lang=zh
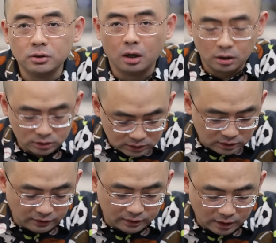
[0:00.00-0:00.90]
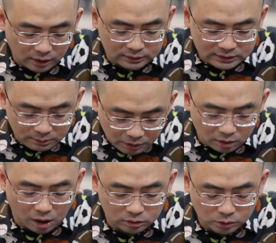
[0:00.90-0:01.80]
周二呢是积极发言啊，一
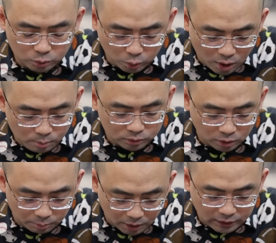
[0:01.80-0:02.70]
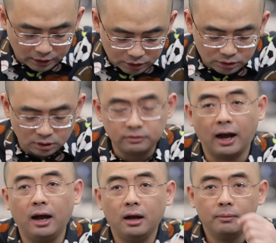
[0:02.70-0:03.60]
面倒的全部都是表态支持立
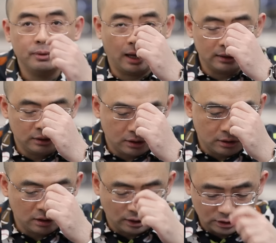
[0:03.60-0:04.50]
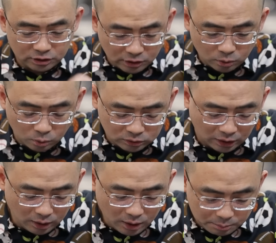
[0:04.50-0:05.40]
法啊，一个一个上去争先恐后
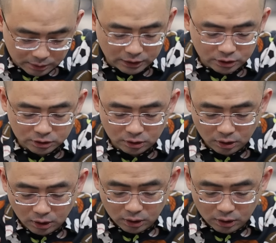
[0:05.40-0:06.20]
的表态支持。